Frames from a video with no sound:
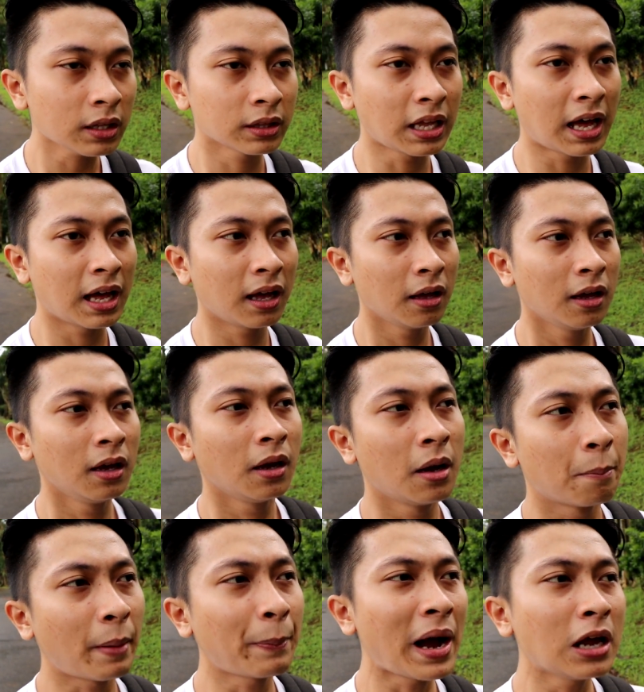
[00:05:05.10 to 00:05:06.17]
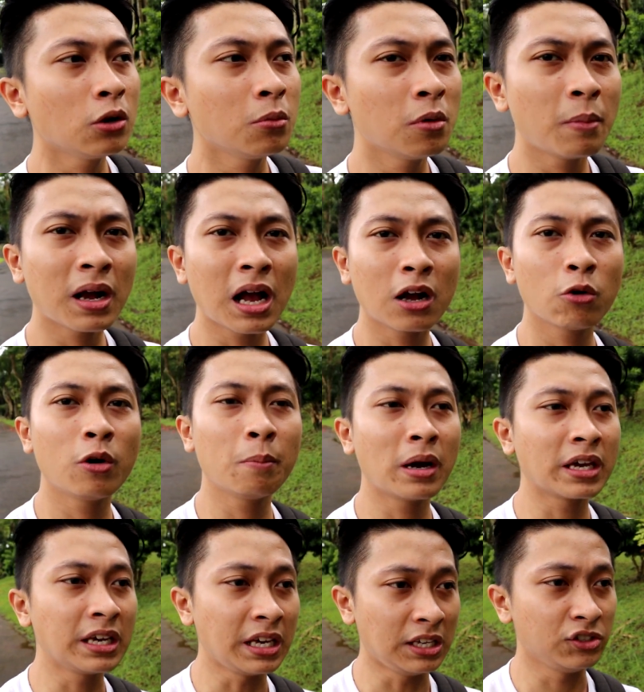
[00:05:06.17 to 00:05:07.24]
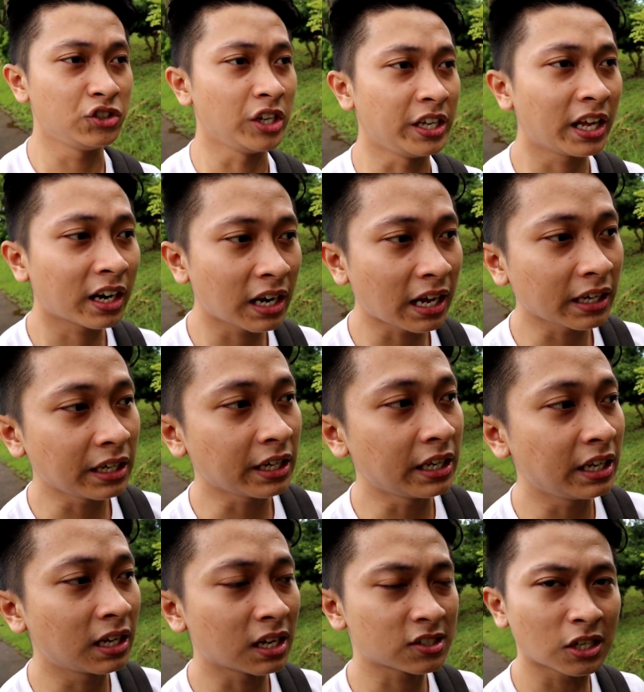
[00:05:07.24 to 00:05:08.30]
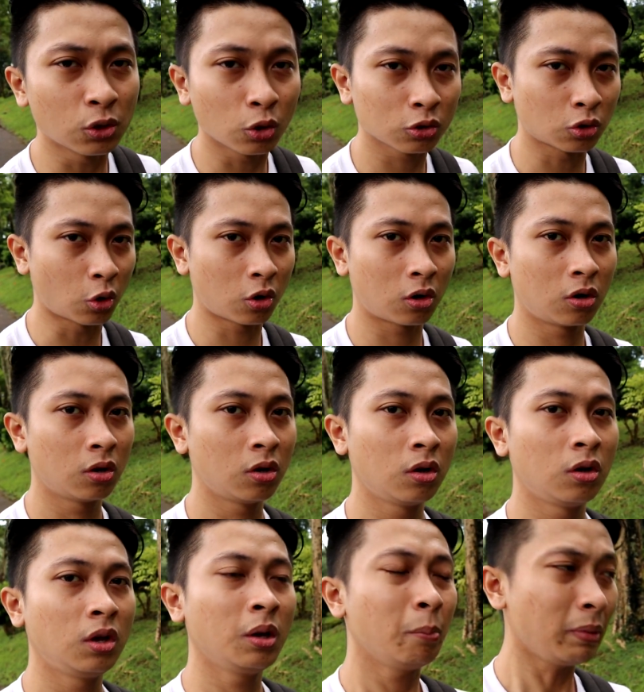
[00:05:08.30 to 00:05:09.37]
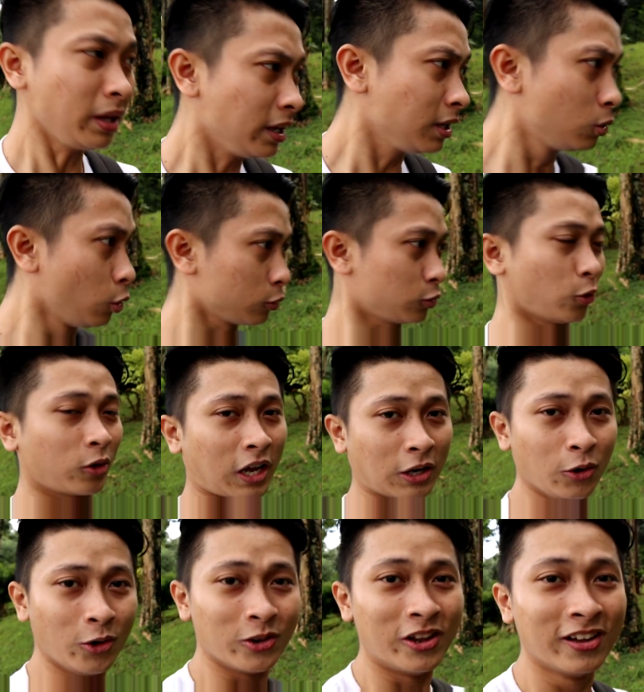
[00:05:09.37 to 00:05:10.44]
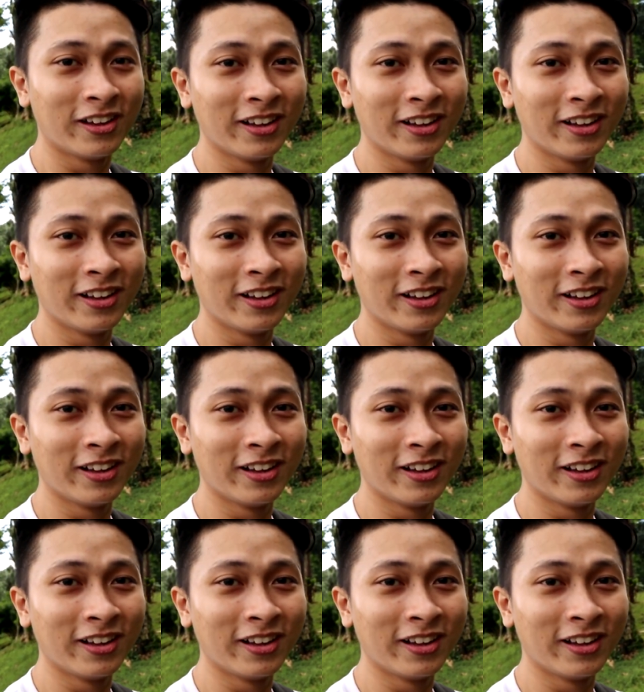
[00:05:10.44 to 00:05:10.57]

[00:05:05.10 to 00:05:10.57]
na paano mo magagawang maging engineer nakikinig ka sa doktor? Magiging doktor ka nun.